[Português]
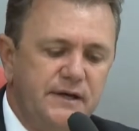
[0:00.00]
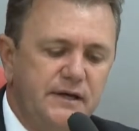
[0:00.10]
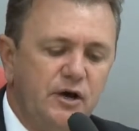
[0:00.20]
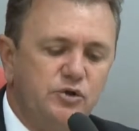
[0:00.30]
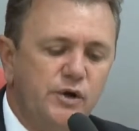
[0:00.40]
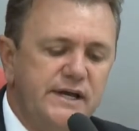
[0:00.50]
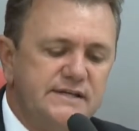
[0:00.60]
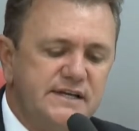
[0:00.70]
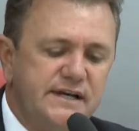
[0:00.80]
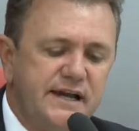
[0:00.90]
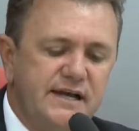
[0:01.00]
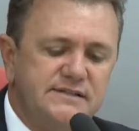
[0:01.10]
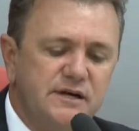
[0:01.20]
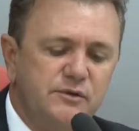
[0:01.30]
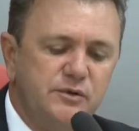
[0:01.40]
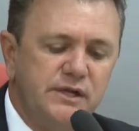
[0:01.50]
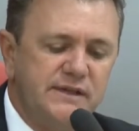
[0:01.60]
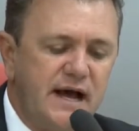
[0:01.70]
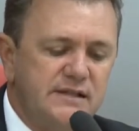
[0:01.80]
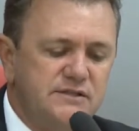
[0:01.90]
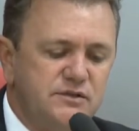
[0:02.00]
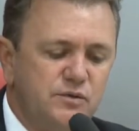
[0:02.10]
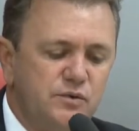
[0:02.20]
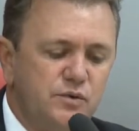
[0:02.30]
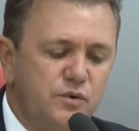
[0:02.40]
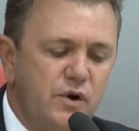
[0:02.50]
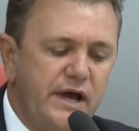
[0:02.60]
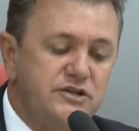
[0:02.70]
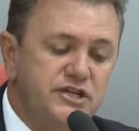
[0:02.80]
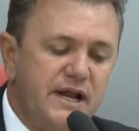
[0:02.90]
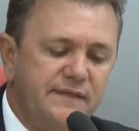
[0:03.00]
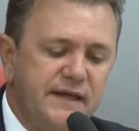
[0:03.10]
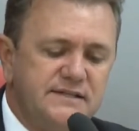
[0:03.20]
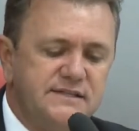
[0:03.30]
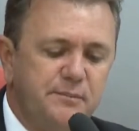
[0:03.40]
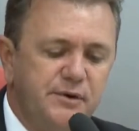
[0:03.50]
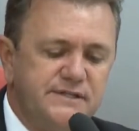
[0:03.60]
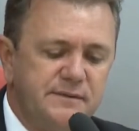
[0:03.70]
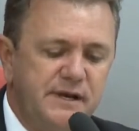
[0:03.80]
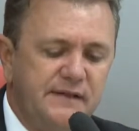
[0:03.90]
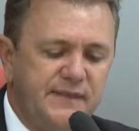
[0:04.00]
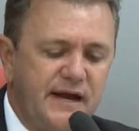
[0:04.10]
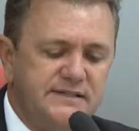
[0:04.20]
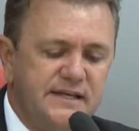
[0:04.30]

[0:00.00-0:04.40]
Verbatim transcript: que autoriza a criação de unidades do Colégio Tiradentes da Polícia Militar,